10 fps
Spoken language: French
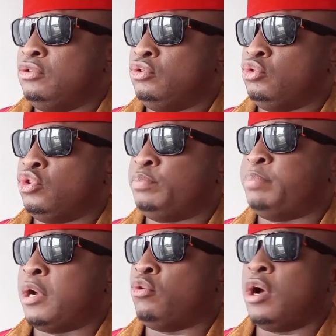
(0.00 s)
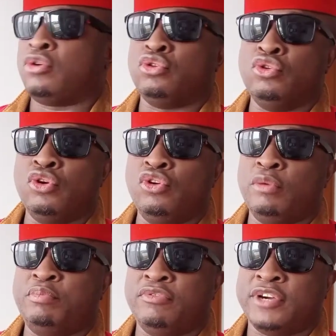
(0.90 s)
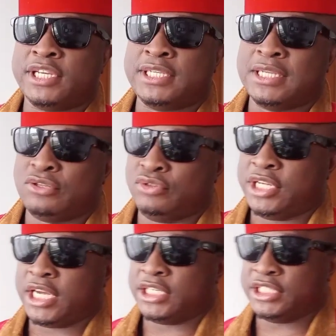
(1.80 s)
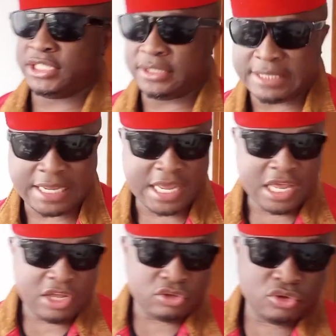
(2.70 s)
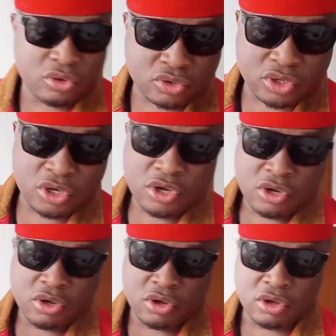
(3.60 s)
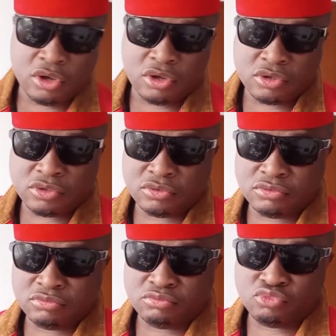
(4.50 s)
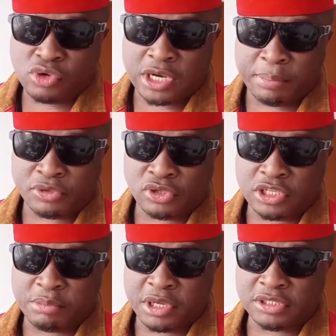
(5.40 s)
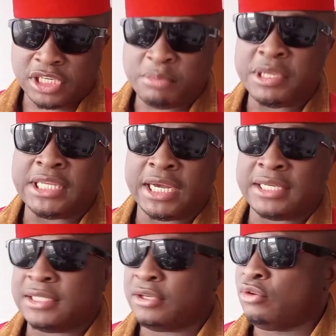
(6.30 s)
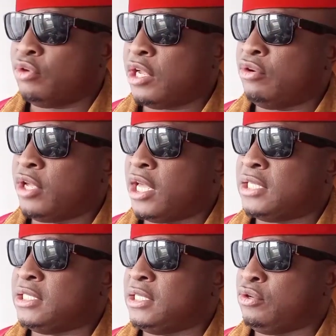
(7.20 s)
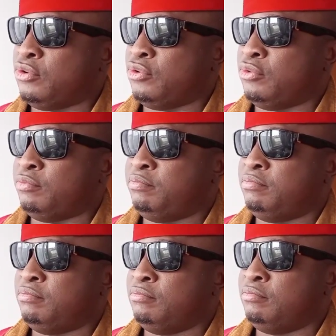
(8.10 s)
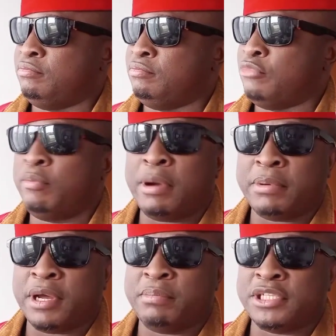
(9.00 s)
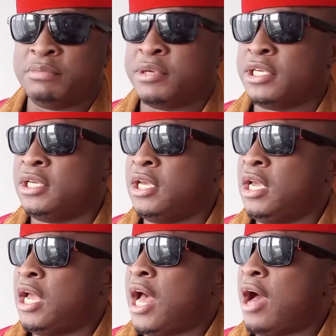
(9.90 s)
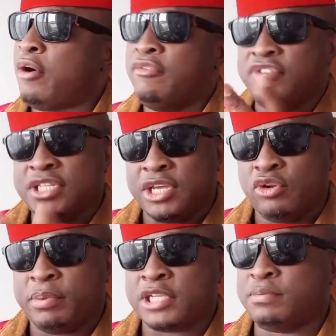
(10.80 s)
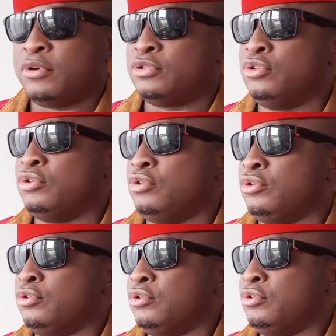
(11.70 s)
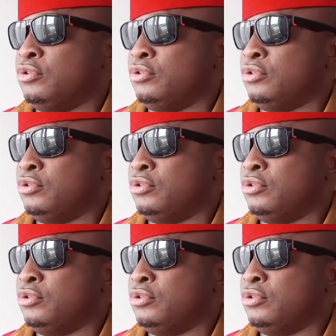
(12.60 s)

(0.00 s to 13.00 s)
j'ose pas croire que deux lions peuvent rester dans une cage. Donc, euh, moi, la personne qui ce qui m'intéresse, c'est que Longa a dit que mm, mon papa, petit pays, à confisquer le passeport de, de, de, de,